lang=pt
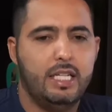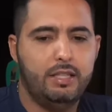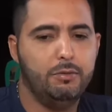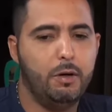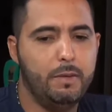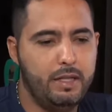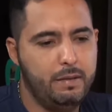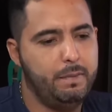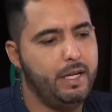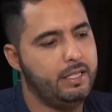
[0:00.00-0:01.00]
num momento de
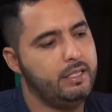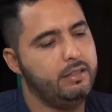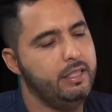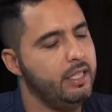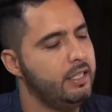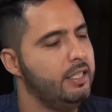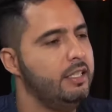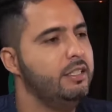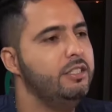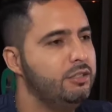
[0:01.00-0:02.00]
pressão. E graças a
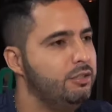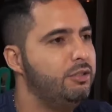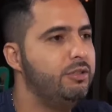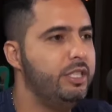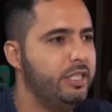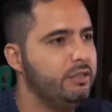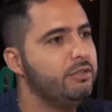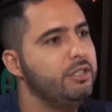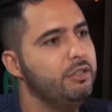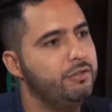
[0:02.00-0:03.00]
Deus Deus honrou e a gente
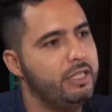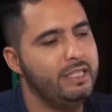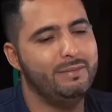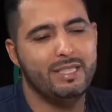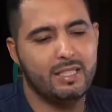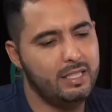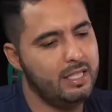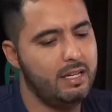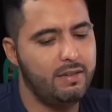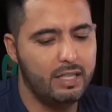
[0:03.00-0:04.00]
conseguiu fazer. Mas cada
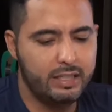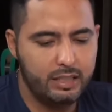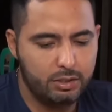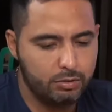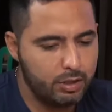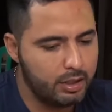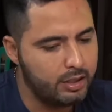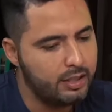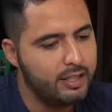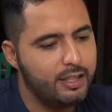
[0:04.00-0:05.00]
cavalo tem sua
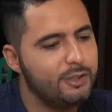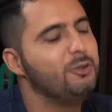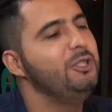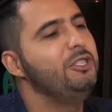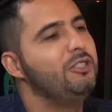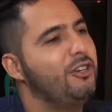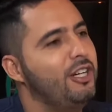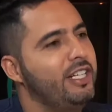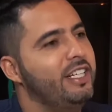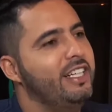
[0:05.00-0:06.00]
sua
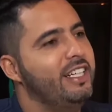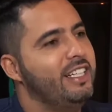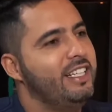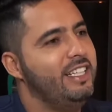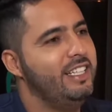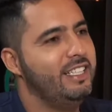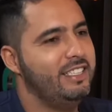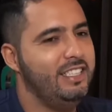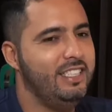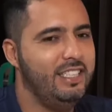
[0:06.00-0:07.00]
história que
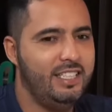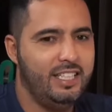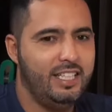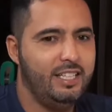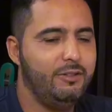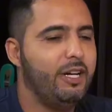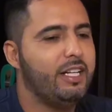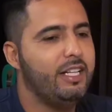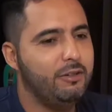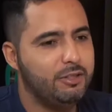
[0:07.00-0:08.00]
assim, não é
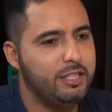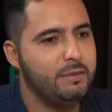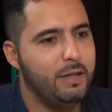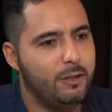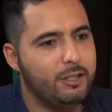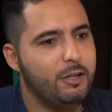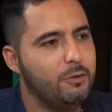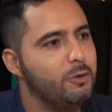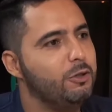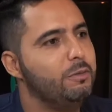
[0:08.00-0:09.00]
que nenhum seja melhor do que o
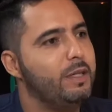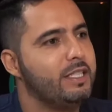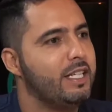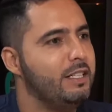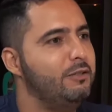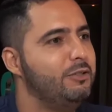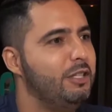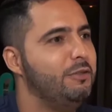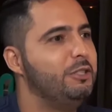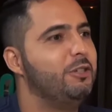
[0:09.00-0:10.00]
outro, mas cada um tem
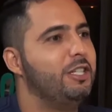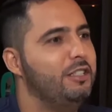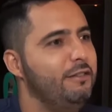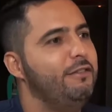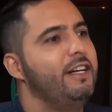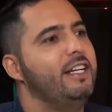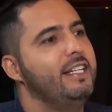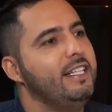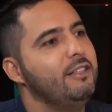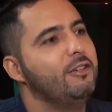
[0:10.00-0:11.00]
uma história
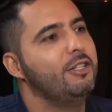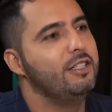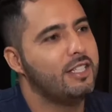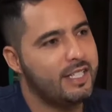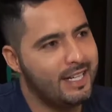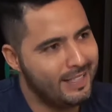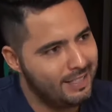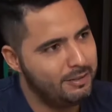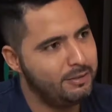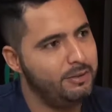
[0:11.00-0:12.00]
diferente que torna
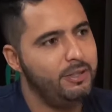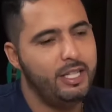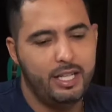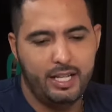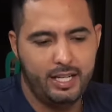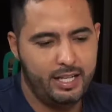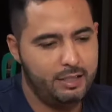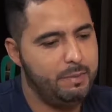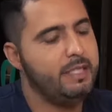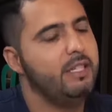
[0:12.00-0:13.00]
cada um é,
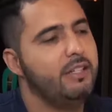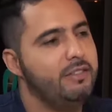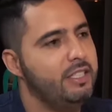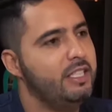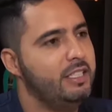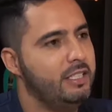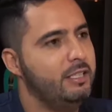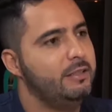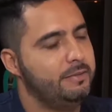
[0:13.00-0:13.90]
especial na vida da gente.